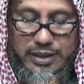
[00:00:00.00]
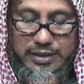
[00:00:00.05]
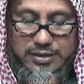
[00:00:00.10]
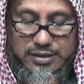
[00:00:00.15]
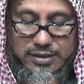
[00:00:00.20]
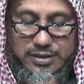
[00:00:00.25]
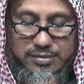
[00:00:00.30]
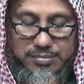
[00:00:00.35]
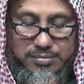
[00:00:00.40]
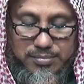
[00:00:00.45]
এর
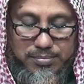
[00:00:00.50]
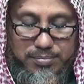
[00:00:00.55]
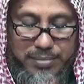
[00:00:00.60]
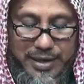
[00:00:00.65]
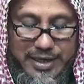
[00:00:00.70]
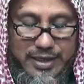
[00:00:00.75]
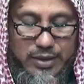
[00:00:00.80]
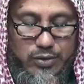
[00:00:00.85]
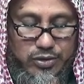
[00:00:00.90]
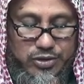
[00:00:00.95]

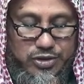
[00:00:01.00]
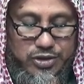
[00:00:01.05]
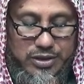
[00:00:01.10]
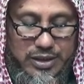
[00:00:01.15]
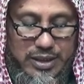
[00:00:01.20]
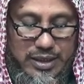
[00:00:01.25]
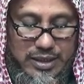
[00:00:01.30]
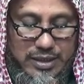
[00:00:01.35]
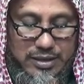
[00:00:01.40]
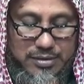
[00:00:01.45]
বাইরে হচ্ছে
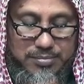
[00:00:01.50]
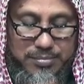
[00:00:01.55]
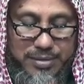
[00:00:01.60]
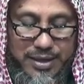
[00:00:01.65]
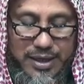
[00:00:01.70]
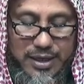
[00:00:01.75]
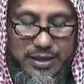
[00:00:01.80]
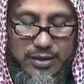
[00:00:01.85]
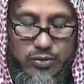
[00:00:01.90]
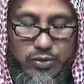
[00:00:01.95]
না
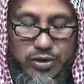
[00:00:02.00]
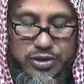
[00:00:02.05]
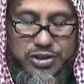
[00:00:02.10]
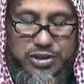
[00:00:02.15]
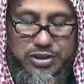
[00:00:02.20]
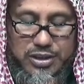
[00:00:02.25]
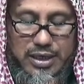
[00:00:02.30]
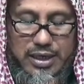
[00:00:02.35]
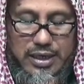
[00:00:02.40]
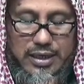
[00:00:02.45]
বা
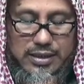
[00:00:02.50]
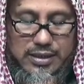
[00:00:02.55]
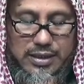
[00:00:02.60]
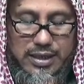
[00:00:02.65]
ঘটছে না